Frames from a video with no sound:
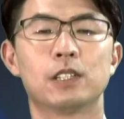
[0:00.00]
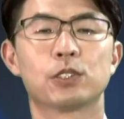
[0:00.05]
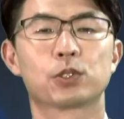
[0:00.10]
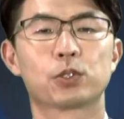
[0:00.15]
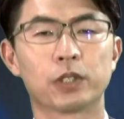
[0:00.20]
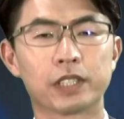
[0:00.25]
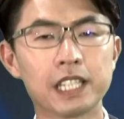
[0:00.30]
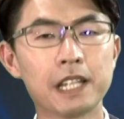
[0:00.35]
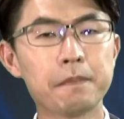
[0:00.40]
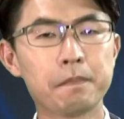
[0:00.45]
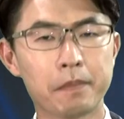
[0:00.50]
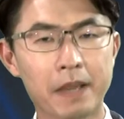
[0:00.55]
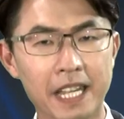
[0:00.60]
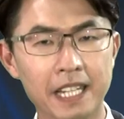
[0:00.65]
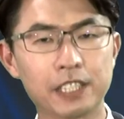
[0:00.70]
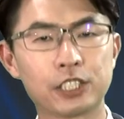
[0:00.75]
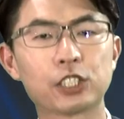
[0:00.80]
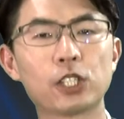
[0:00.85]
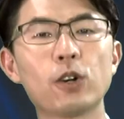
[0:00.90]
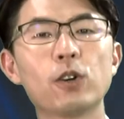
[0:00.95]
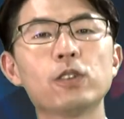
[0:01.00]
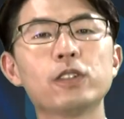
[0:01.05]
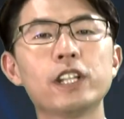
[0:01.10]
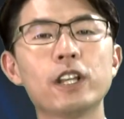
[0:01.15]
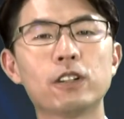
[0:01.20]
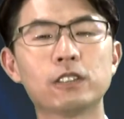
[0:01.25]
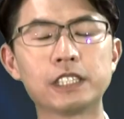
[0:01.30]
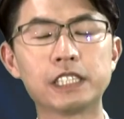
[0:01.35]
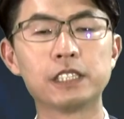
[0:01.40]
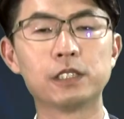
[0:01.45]
锁定每周
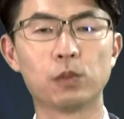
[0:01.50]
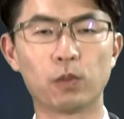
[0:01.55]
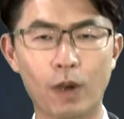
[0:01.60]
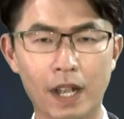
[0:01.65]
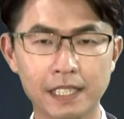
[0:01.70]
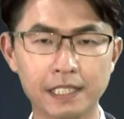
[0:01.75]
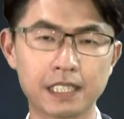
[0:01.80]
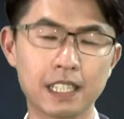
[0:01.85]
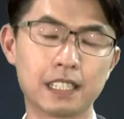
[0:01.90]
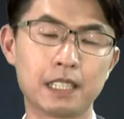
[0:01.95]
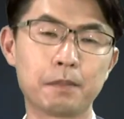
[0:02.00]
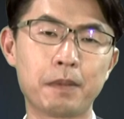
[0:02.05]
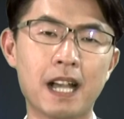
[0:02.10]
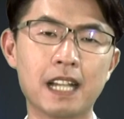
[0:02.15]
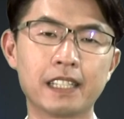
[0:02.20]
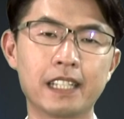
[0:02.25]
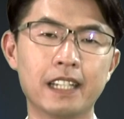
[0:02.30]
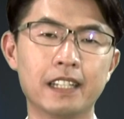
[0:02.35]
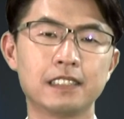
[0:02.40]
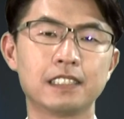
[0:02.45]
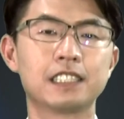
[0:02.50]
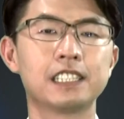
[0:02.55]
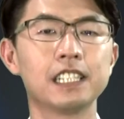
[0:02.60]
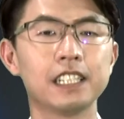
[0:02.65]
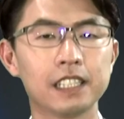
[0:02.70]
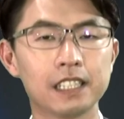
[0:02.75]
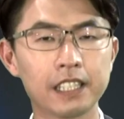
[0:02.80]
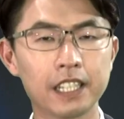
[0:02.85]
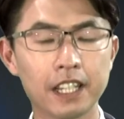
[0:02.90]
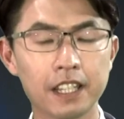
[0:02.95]
六日晚上的八点，
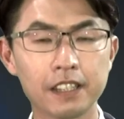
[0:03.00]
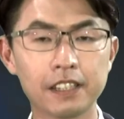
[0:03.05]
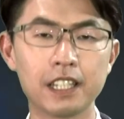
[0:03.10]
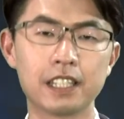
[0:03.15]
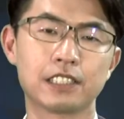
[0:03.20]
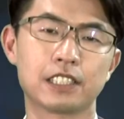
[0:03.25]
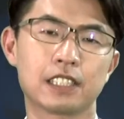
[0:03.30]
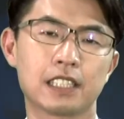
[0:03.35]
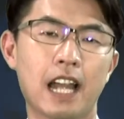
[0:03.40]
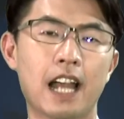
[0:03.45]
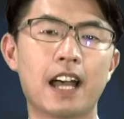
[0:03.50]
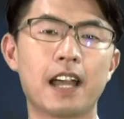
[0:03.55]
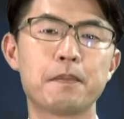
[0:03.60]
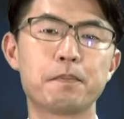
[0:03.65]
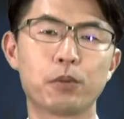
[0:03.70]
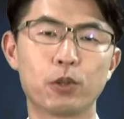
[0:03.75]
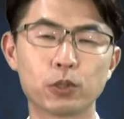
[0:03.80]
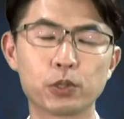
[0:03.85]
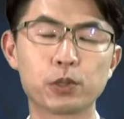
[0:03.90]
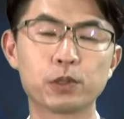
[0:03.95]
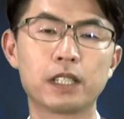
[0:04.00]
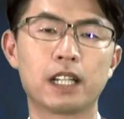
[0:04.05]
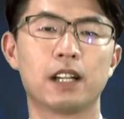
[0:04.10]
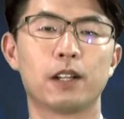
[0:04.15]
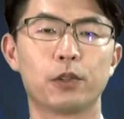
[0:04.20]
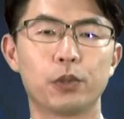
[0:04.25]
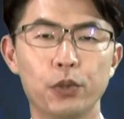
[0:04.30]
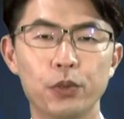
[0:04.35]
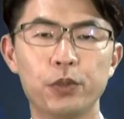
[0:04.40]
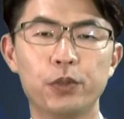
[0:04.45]
近天电视台播出
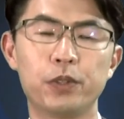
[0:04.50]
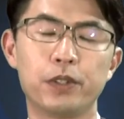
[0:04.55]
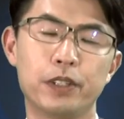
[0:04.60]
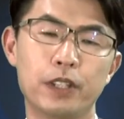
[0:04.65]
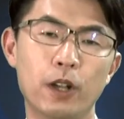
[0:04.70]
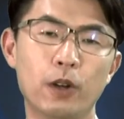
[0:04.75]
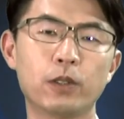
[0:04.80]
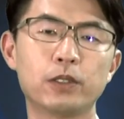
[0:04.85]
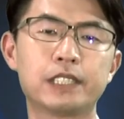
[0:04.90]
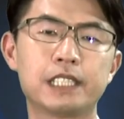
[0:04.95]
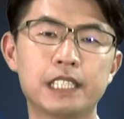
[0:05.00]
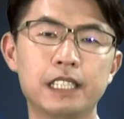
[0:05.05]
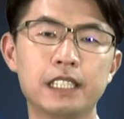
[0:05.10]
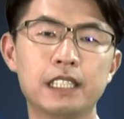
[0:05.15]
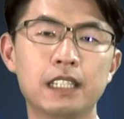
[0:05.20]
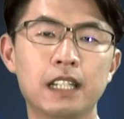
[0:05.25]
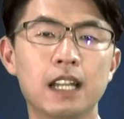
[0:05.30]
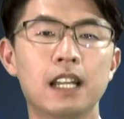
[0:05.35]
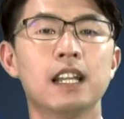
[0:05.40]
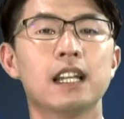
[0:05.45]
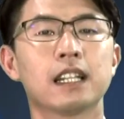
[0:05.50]
的《绿油精》，